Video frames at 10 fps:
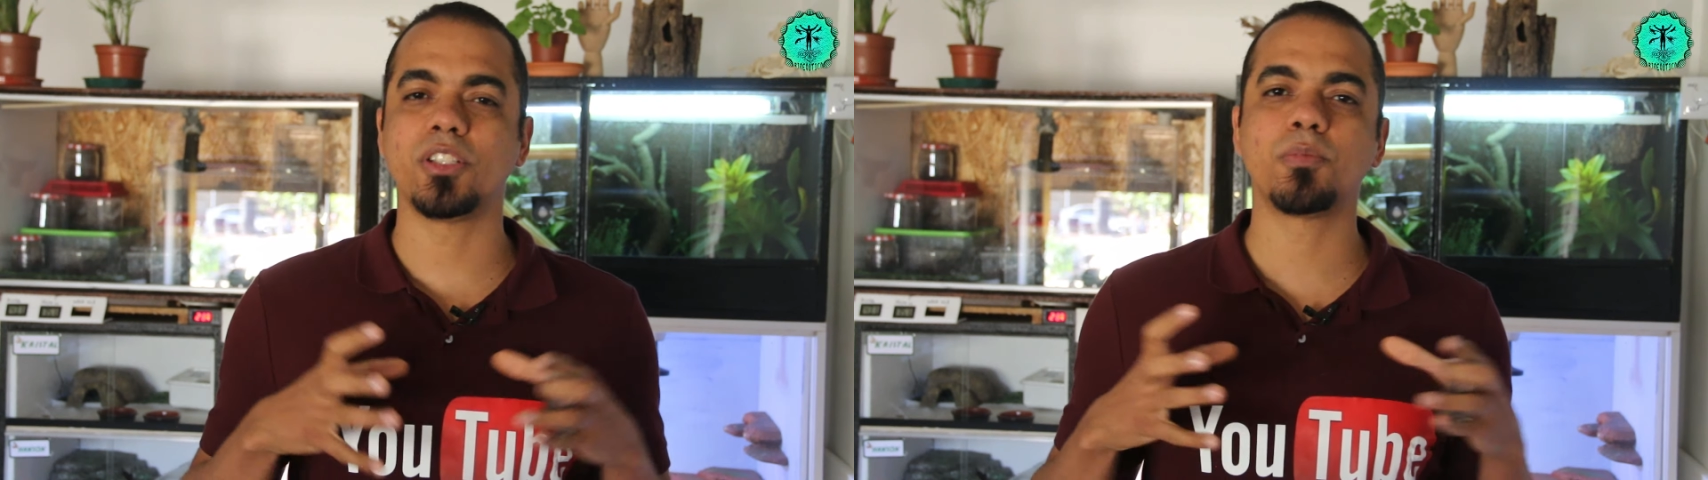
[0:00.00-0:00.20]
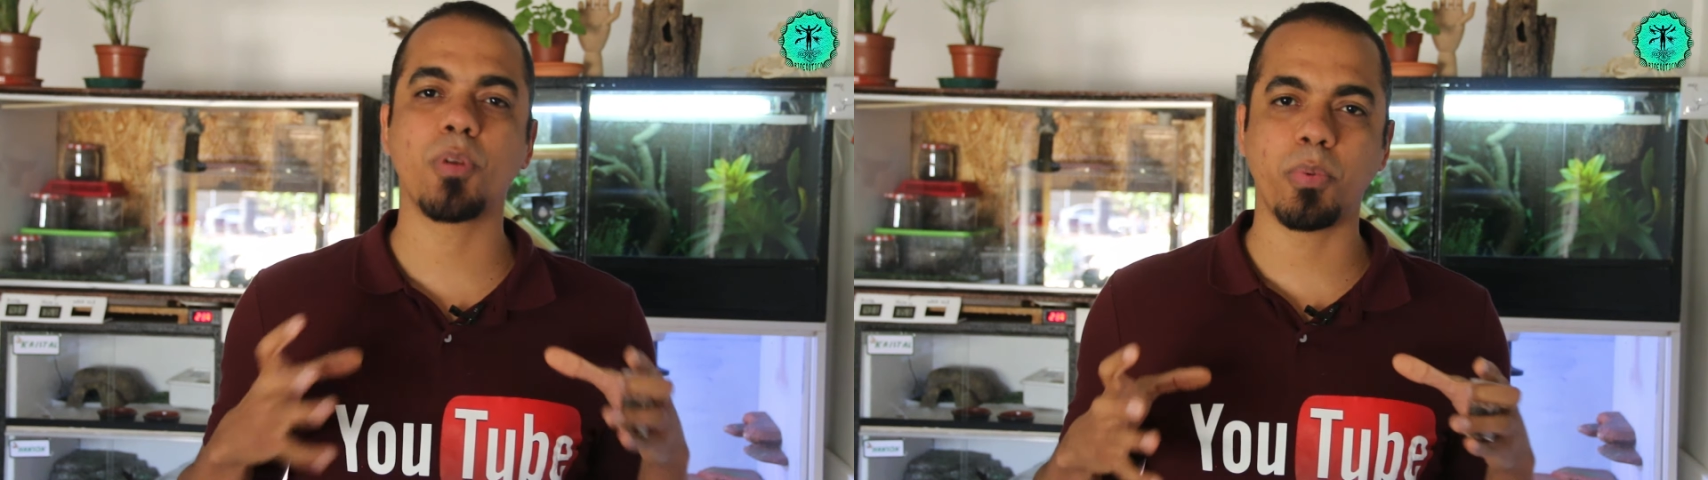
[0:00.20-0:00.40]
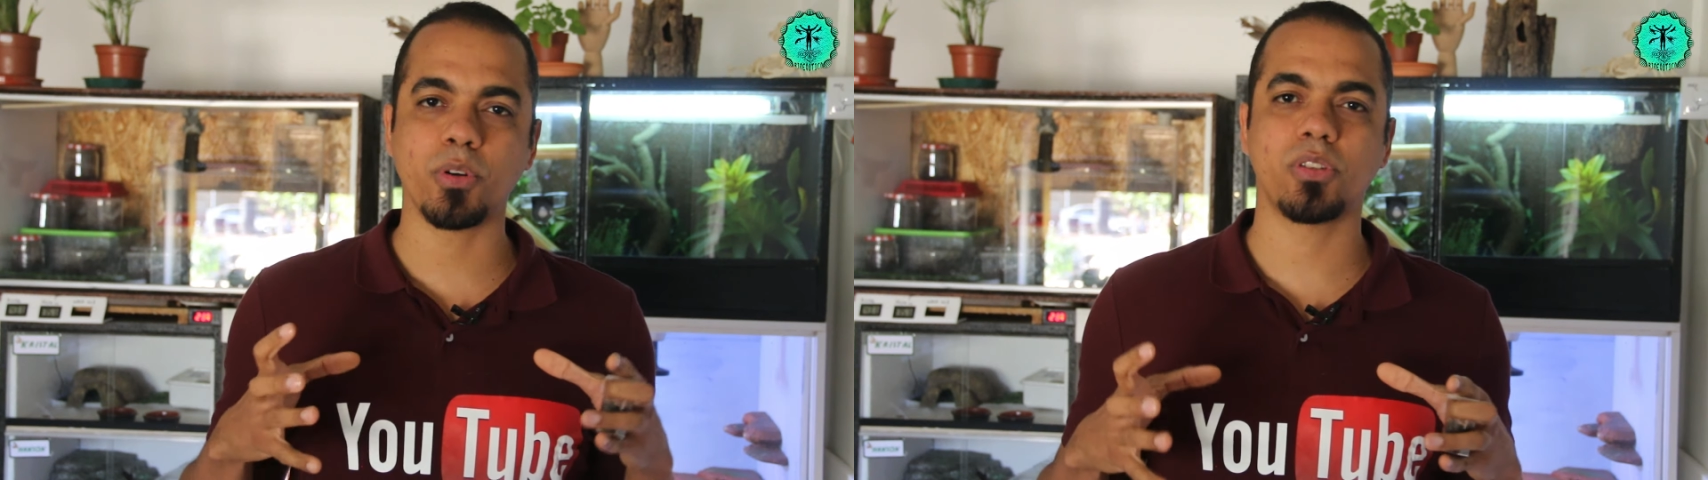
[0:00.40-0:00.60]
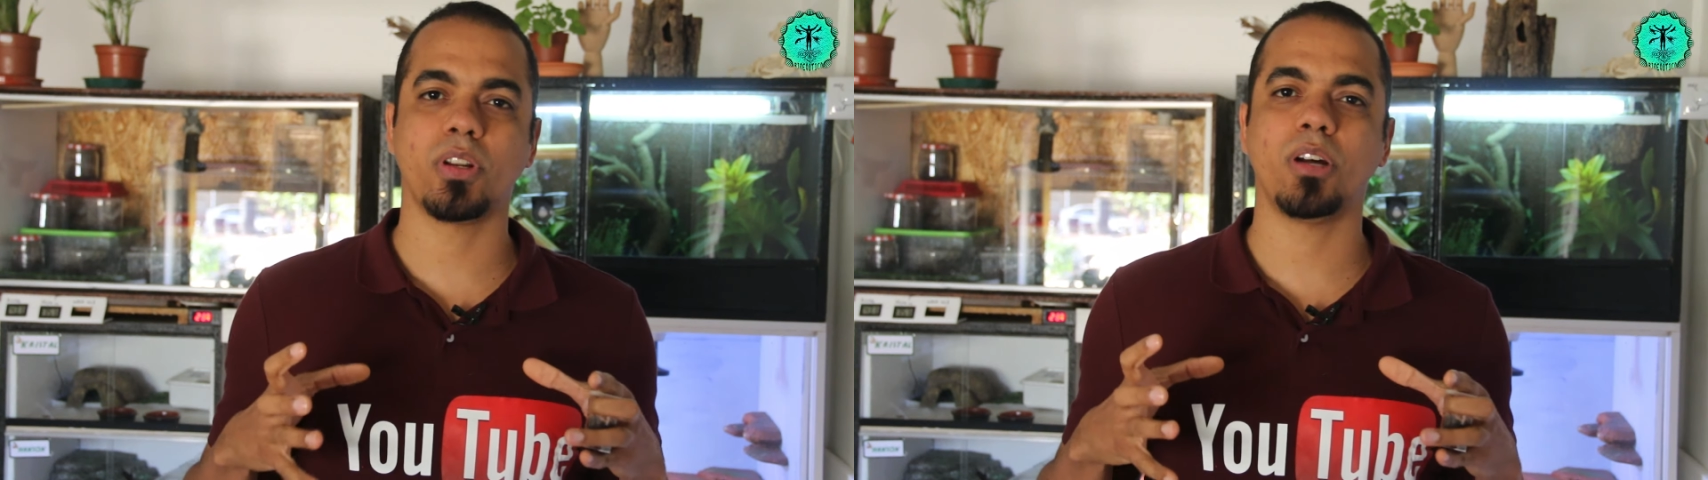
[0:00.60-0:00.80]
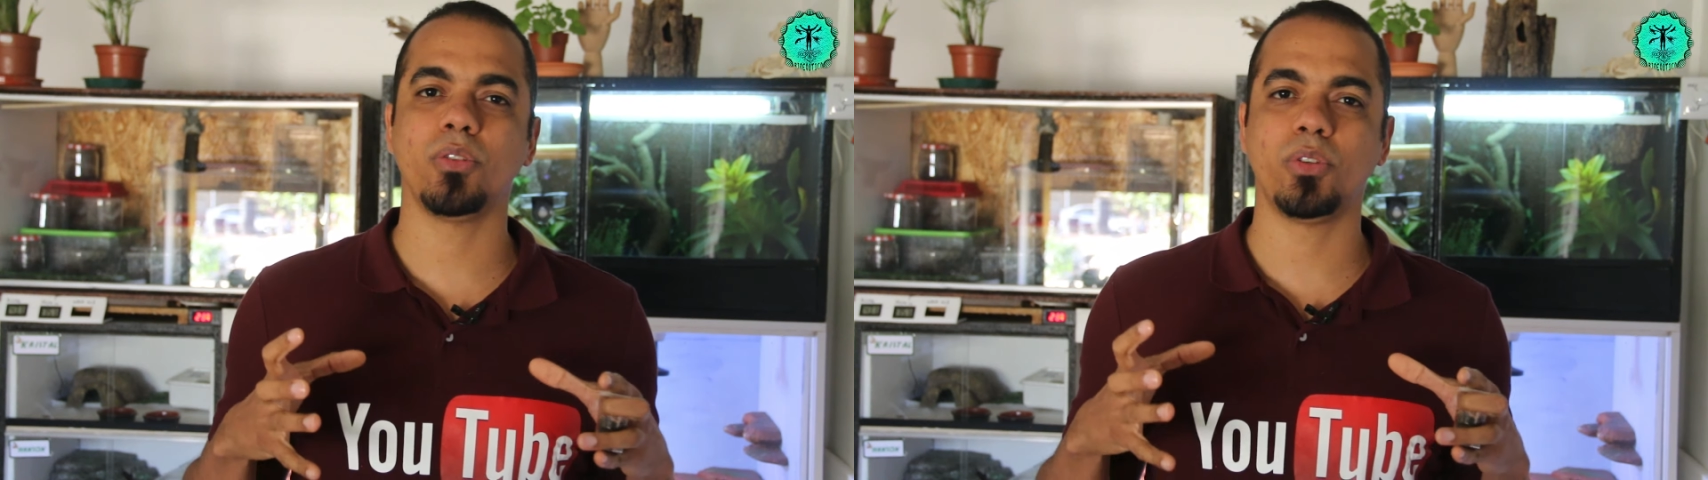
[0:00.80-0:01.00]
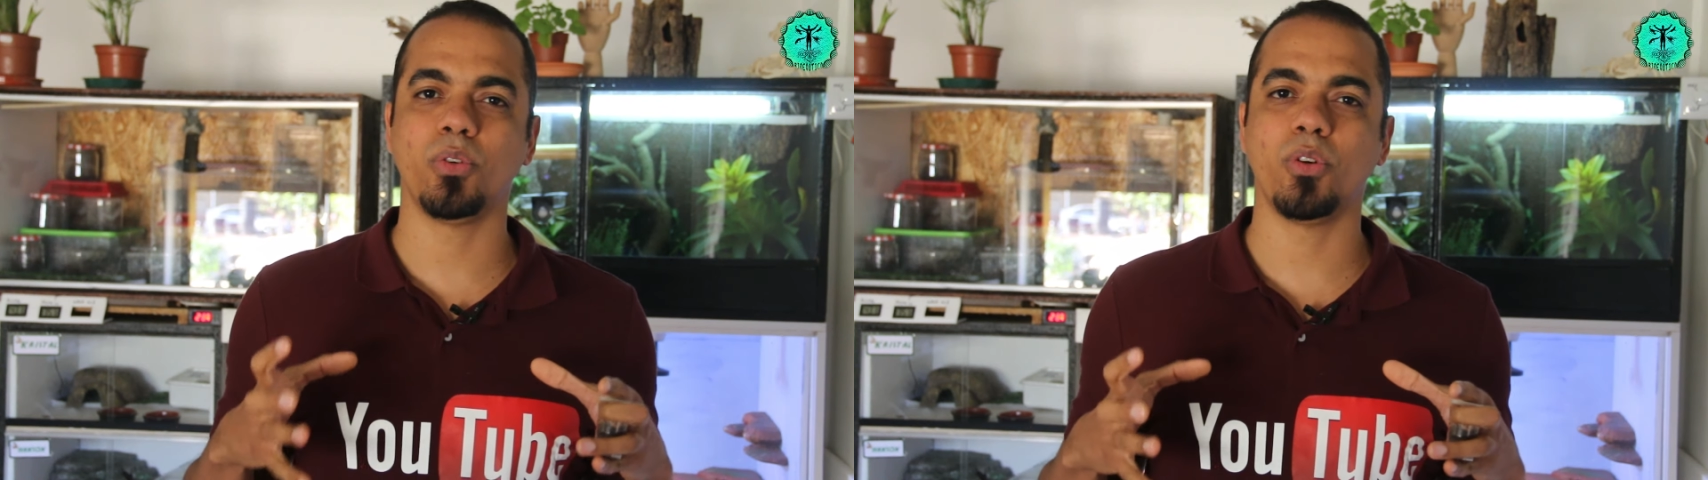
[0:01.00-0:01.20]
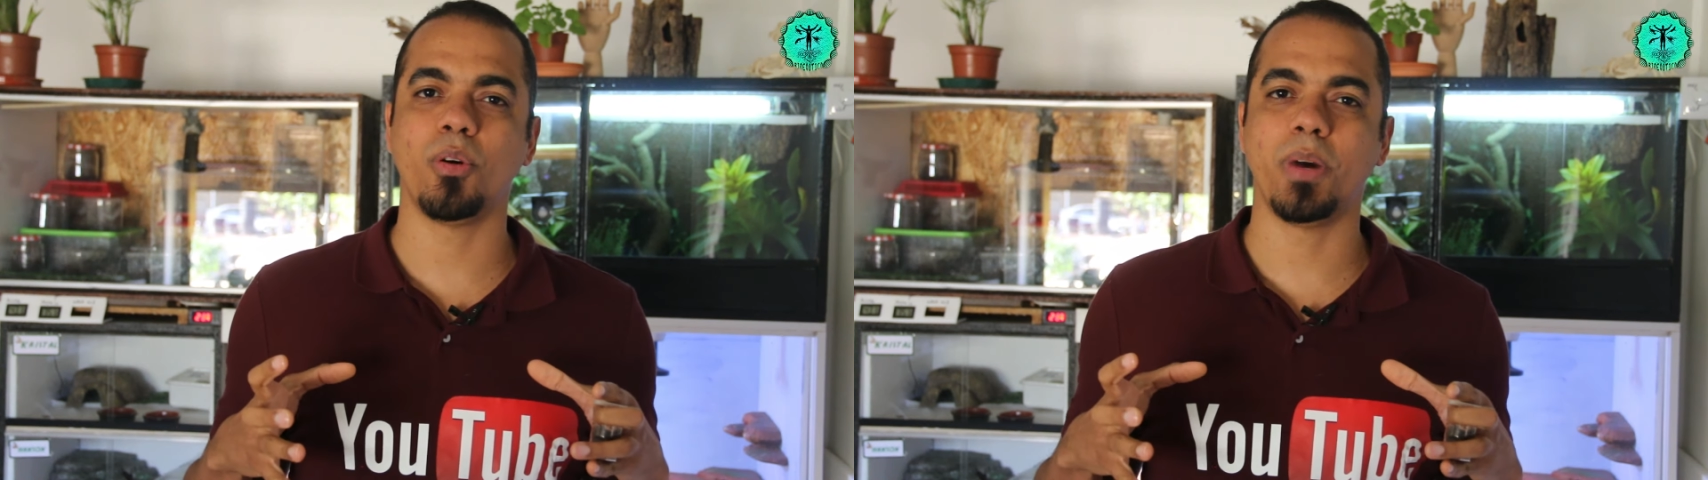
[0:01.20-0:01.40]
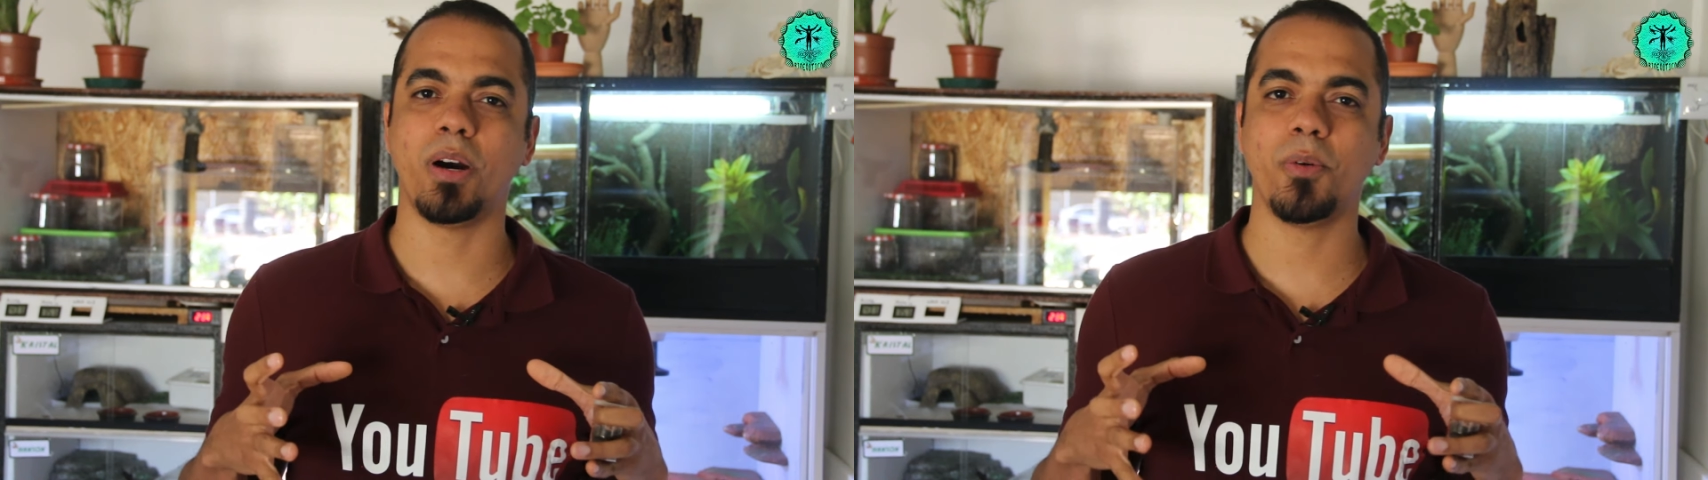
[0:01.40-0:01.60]
desproporcional do que o
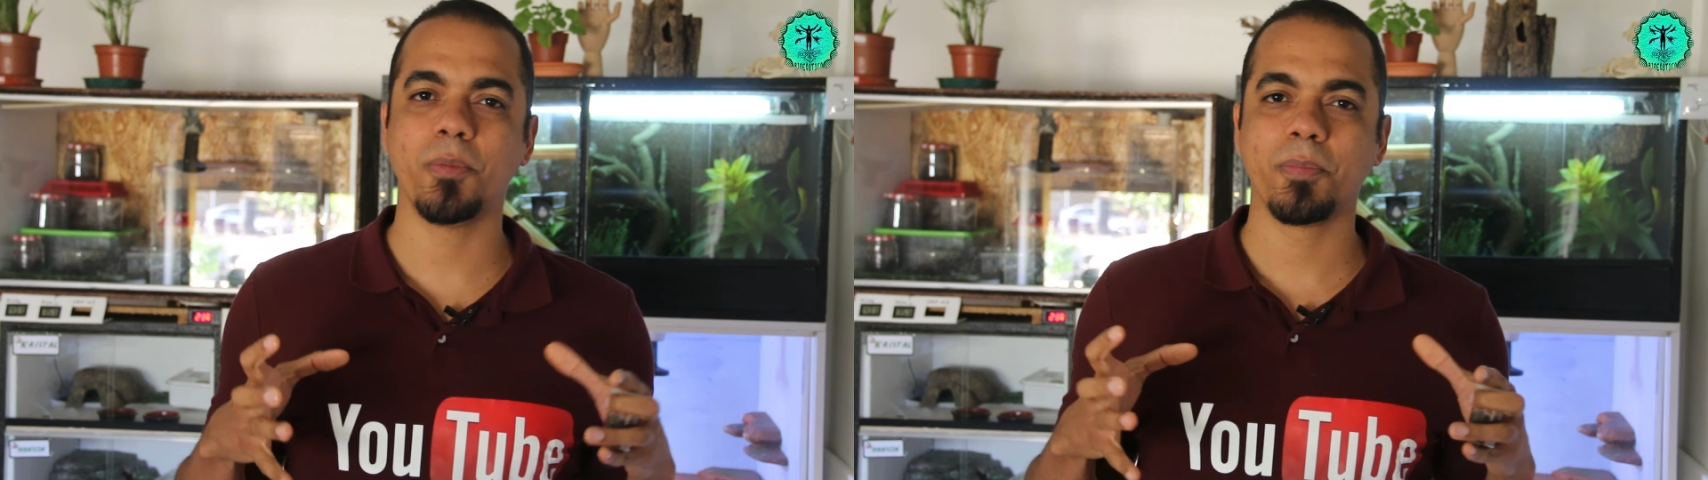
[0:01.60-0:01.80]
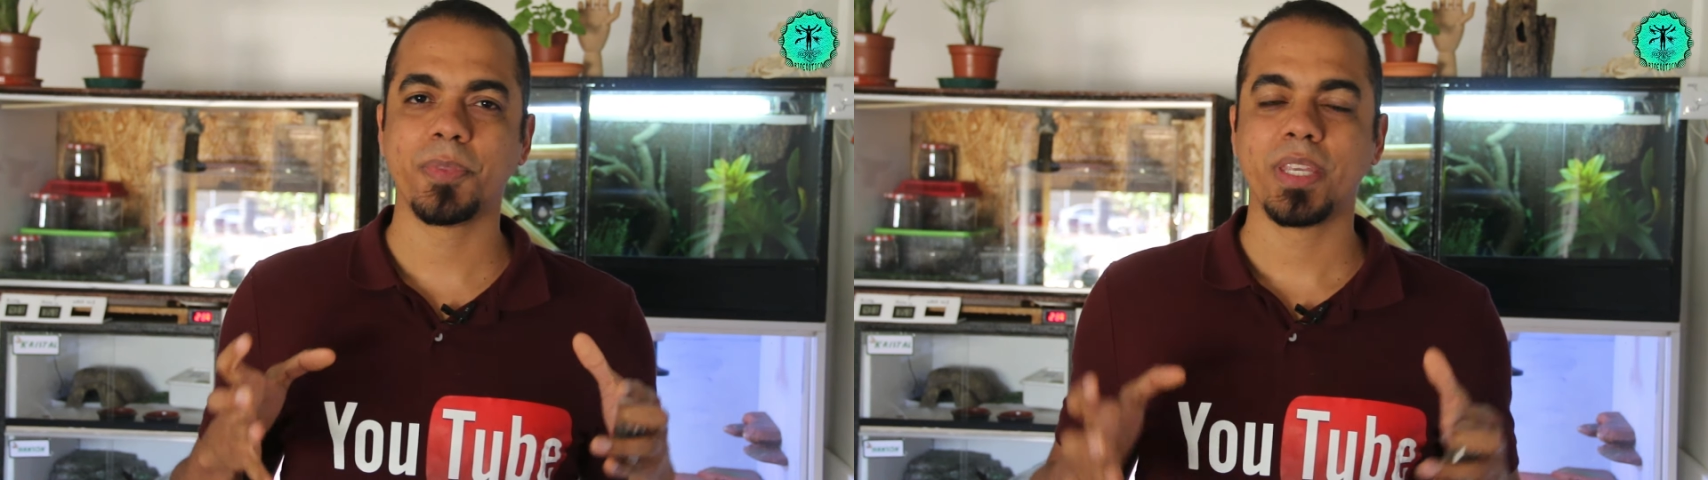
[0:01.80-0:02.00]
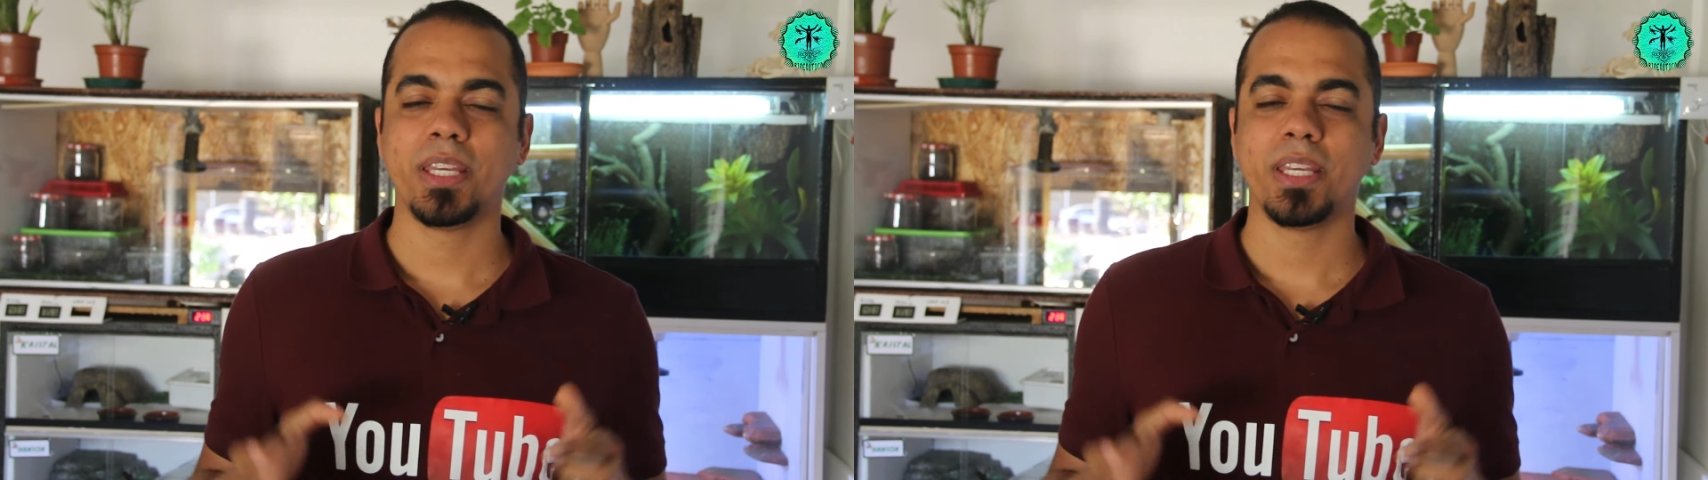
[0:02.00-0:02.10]
normal.